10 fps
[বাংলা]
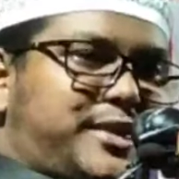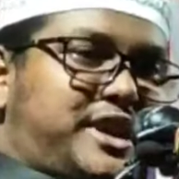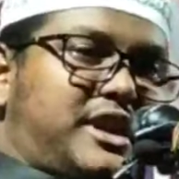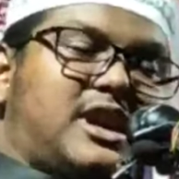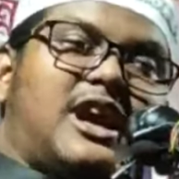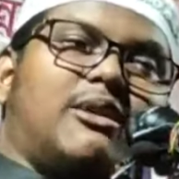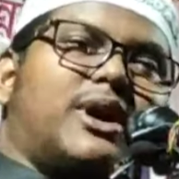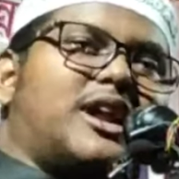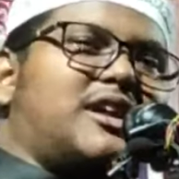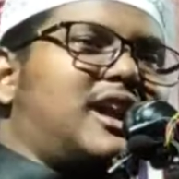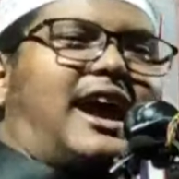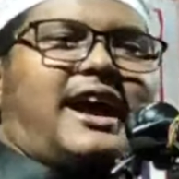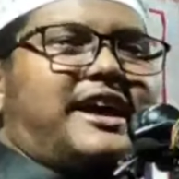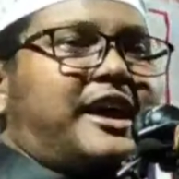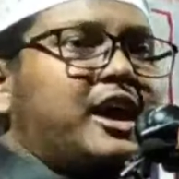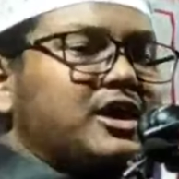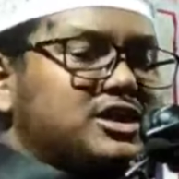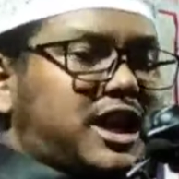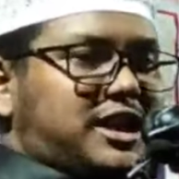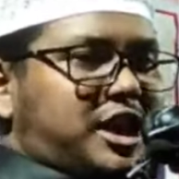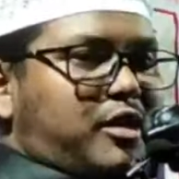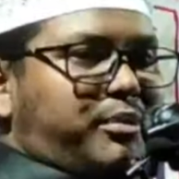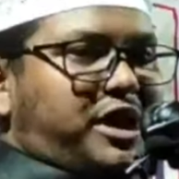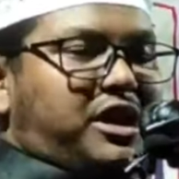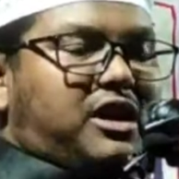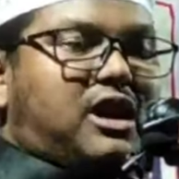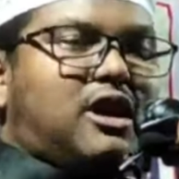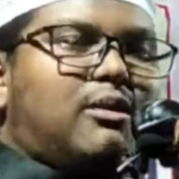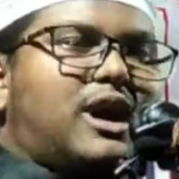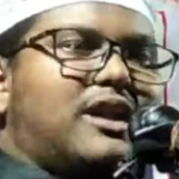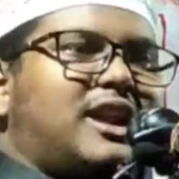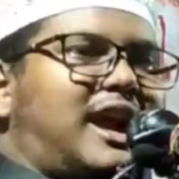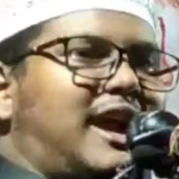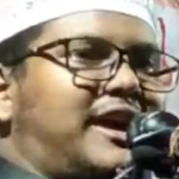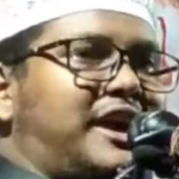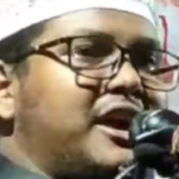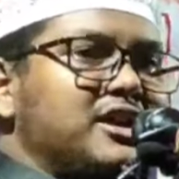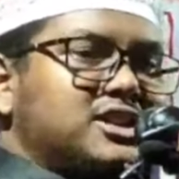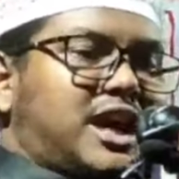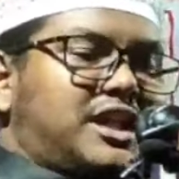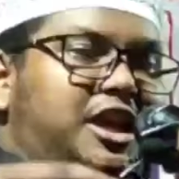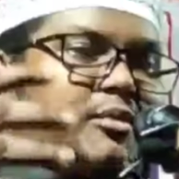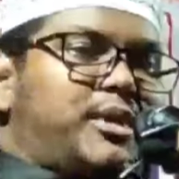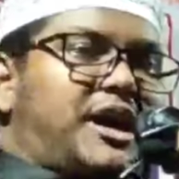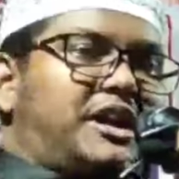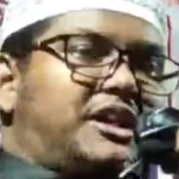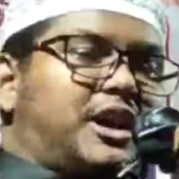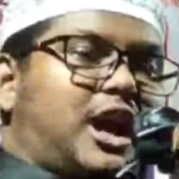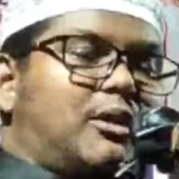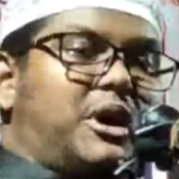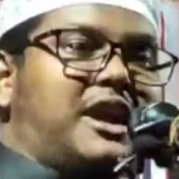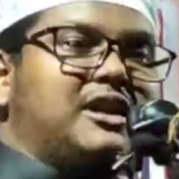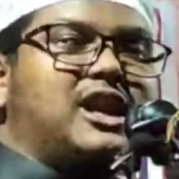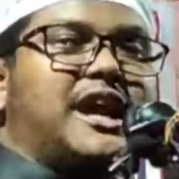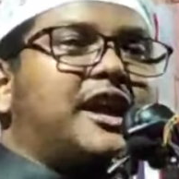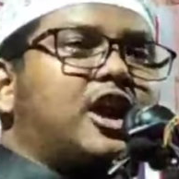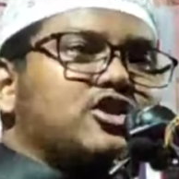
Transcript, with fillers: পেটে খাওয়ার নাই যাদের পেটে খাওয়ার নাই যাদের বাড়িতে খাওয়ার নাই